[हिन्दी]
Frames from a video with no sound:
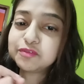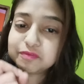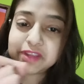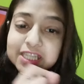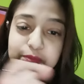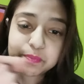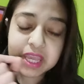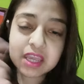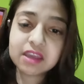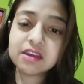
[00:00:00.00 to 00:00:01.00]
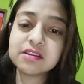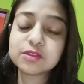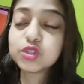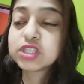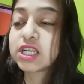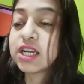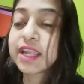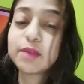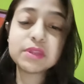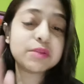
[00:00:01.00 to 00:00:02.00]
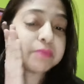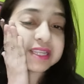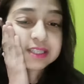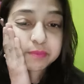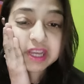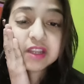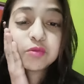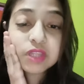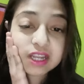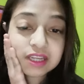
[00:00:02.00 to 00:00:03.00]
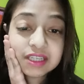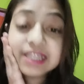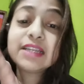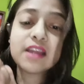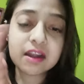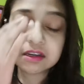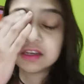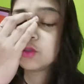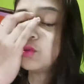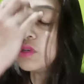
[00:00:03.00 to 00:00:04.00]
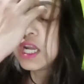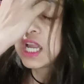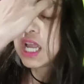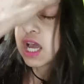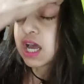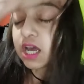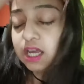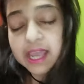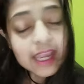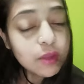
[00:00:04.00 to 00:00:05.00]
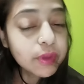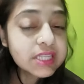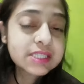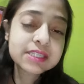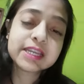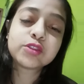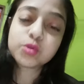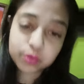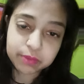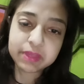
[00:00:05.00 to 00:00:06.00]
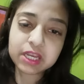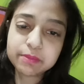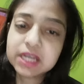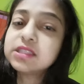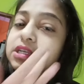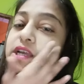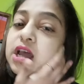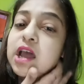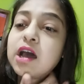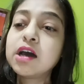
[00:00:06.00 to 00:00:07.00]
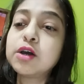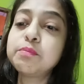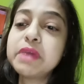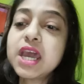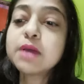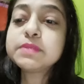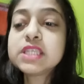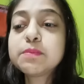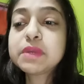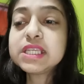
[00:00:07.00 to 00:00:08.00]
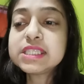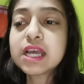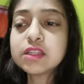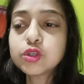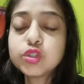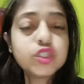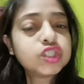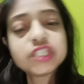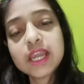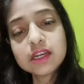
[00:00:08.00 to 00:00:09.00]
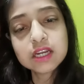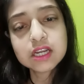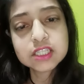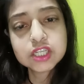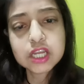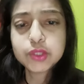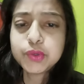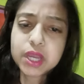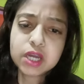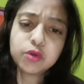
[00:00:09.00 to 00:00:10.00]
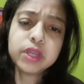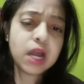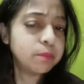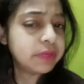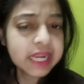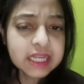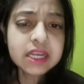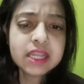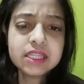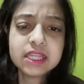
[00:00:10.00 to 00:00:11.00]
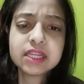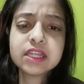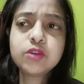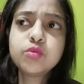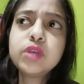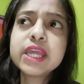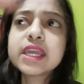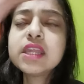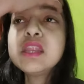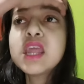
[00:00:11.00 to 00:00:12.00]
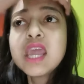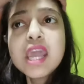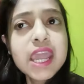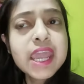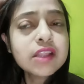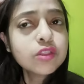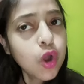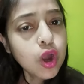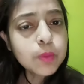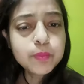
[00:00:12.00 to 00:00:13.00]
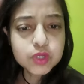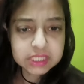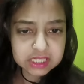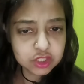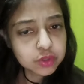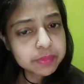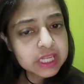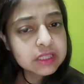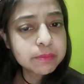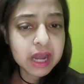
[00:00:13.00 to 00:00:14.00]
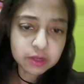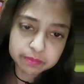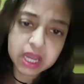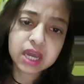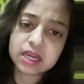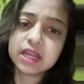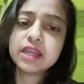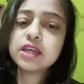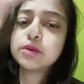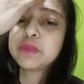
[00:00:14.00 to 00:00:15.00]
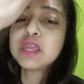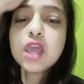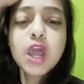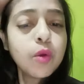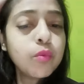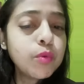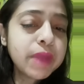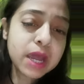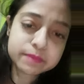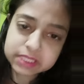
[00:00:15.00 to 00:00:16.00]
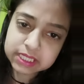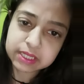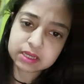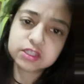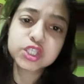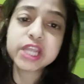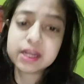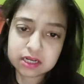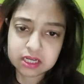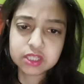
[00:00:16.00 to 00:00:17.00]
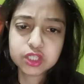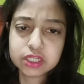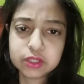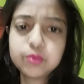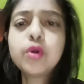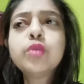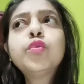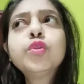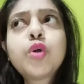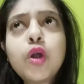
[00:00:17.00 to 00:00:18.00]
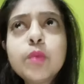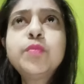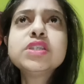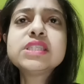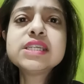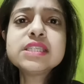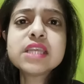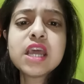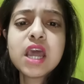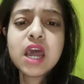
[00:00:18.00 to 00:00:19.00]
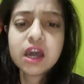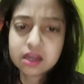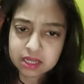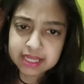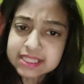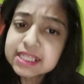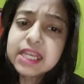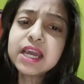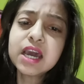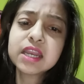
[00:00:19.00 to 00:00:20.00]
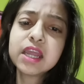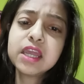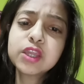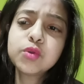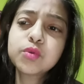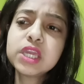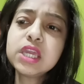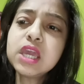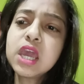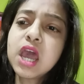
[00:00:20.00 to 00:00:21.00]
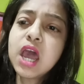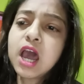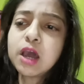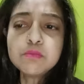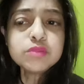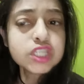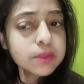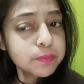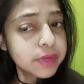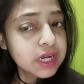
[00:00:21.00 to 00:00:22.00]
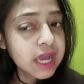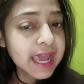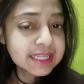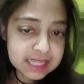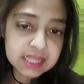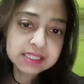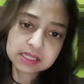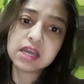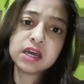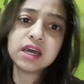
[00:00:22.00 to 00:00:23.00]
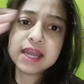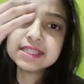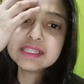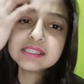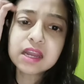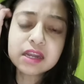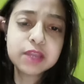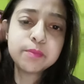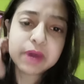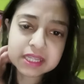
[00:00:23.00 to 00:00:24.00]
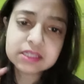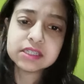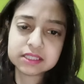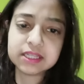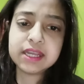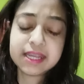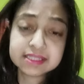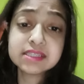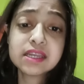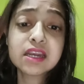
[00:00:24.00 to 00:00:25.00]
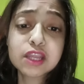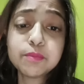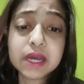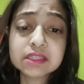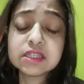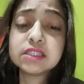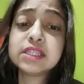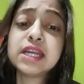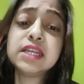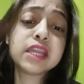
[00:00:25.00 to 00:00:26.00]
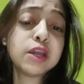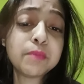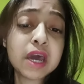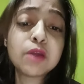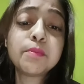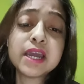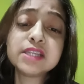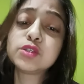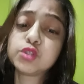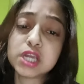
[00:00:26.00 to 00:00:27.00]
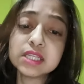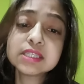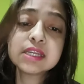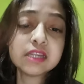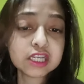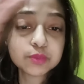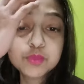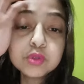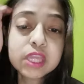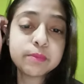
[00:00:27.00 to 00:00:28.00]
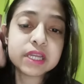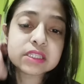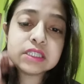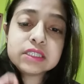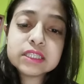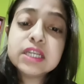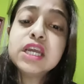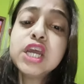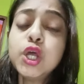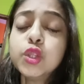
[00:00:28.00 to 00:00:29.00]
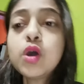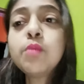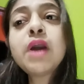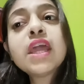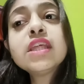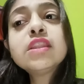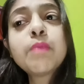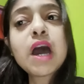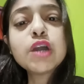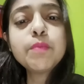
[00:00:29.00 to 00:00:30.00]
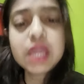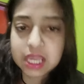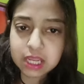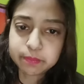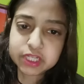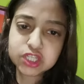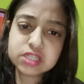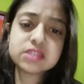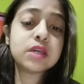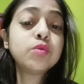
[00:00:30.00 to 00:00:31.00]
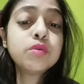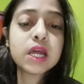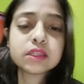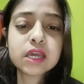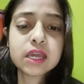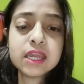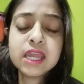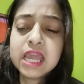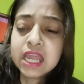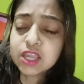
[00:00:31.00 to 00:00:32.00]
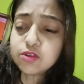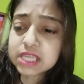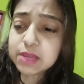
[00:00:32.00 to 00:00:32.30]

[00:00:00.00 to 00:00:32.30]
फेस पे कुछ करके मतलब ऐसे बैठी हूँ ताकि ठीक ठाक लगूँ एनीवेज वेज ये तो हुई मेरी बात मैं आप सबके साथ कुछ शेयर करना चाहती हूँ यहाँ कोई अपडेट नहीं दे रही हूँ लेकिन एक थॉट प्रोसेस जो मेरे दिमाग में आ रहा है अभी वो मैं आपसे शेयर करना चाहती हूँ और वो थॉट प्रोसेस इसीलिए आ रहा है क्योंकि uh, हम जब एस एस आर की बात करते हैं एस एस आर की बात करते हैं यानी कि हमारा भाई सुशांत सिंह राजपूत की बात करते हैं तो हमारे दिमाग में एक प्रश्न ज़रूर आता है कि उसकी